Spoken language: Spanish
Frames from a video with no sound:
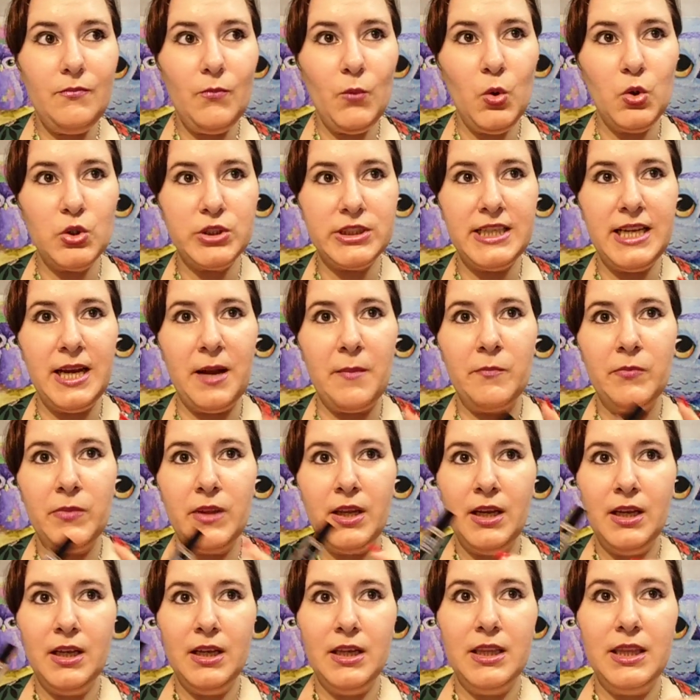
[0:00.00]
O sea,
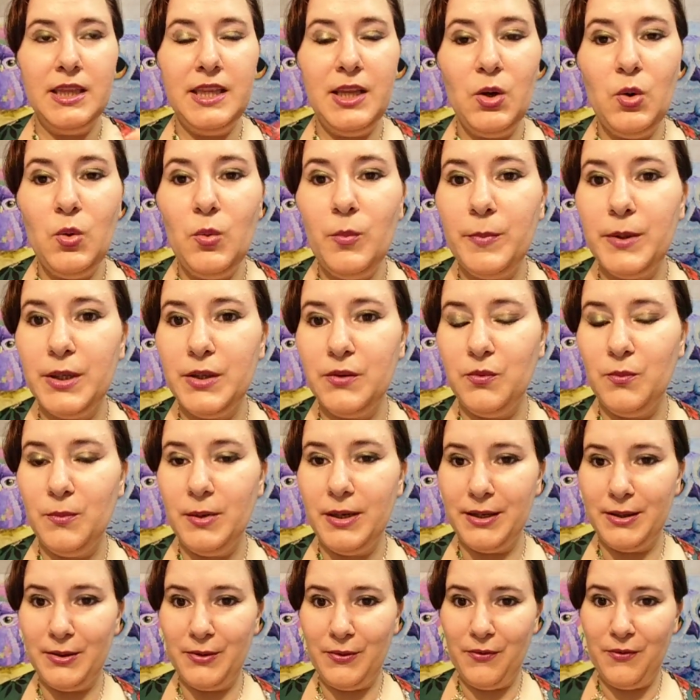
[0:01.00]
de un
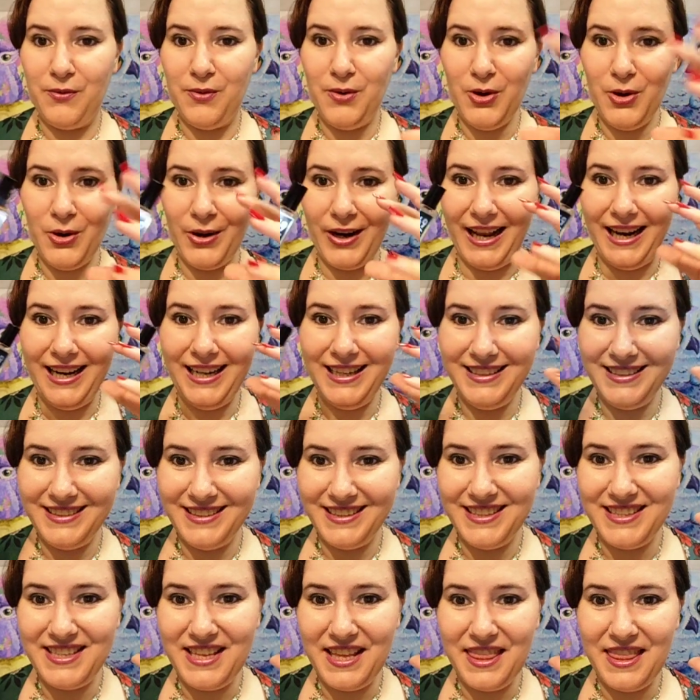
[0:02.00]
perfume floral
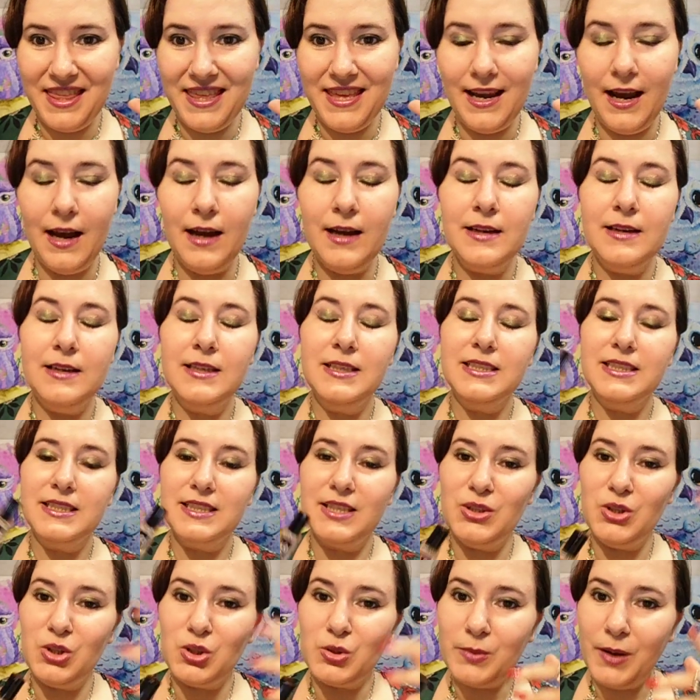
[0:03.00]
de día
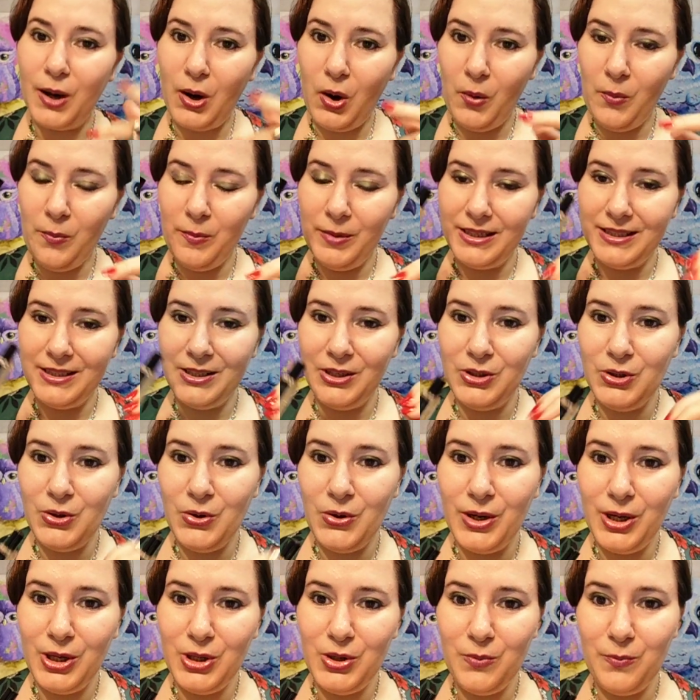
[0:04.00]
se nos va
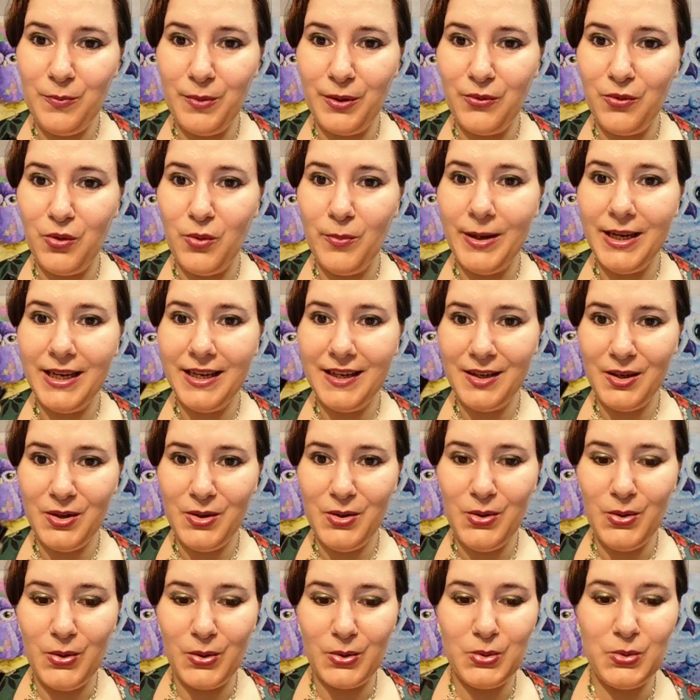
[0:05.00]
convirtiendo en un perfume
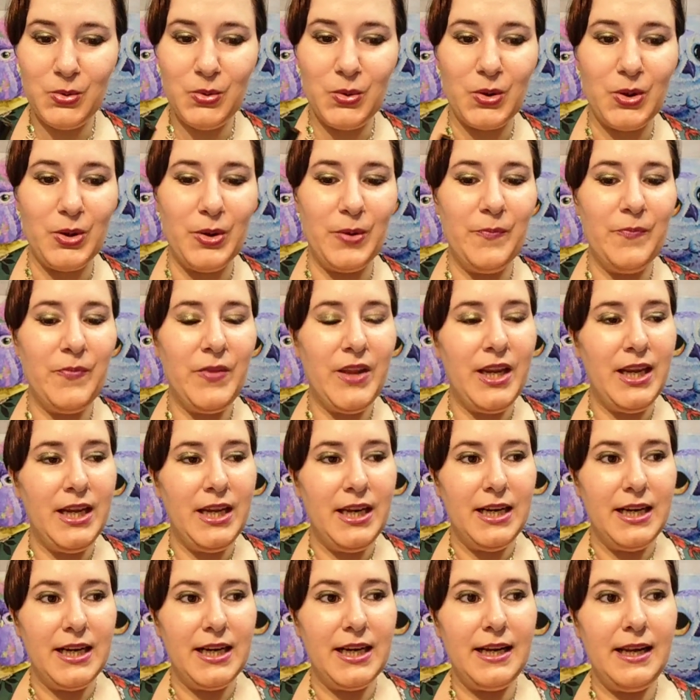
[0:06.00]
nocturno.
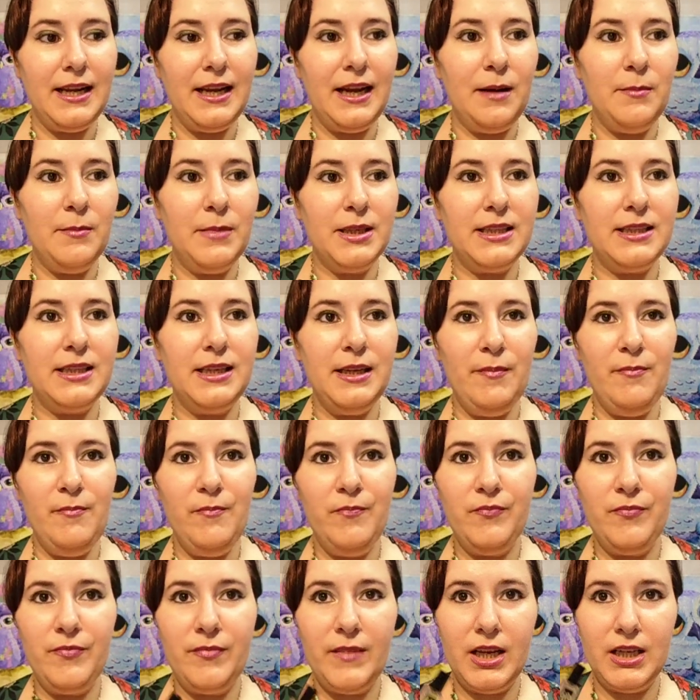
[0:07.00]
Realmente
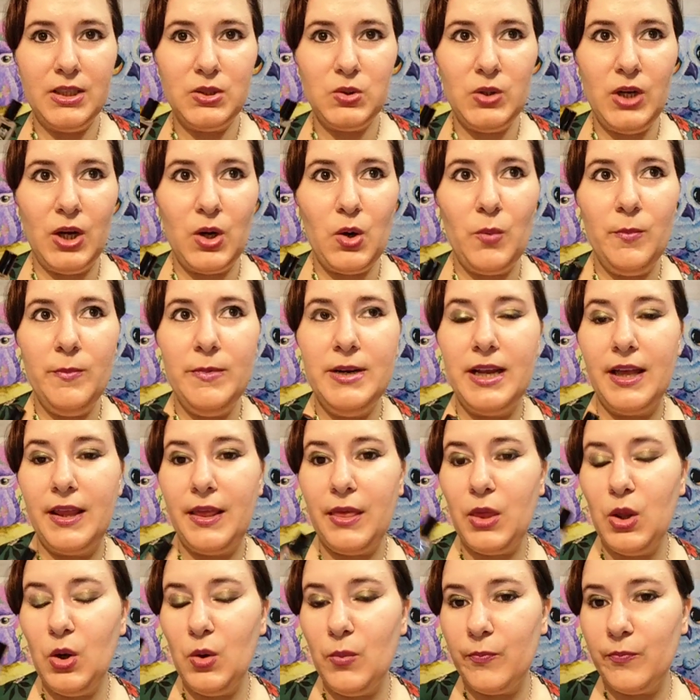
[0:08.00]
es una
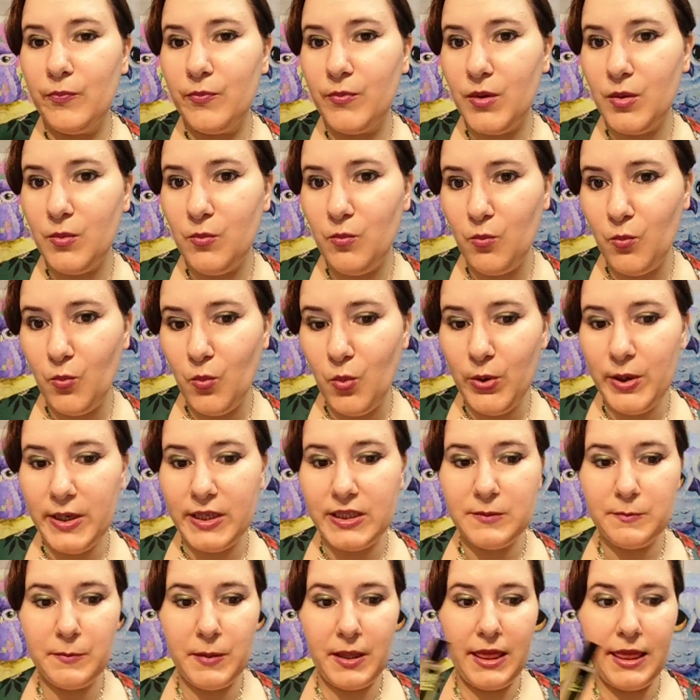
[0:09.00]
combinación muy
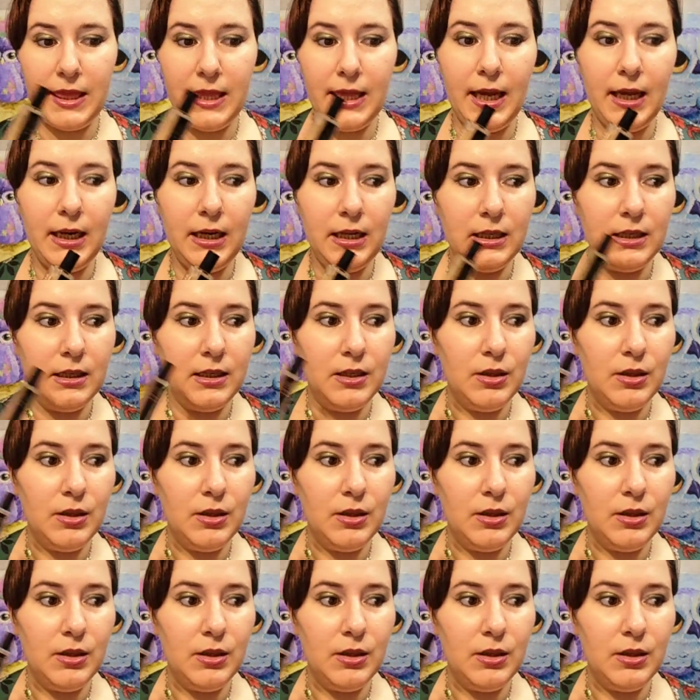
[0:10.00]
especial,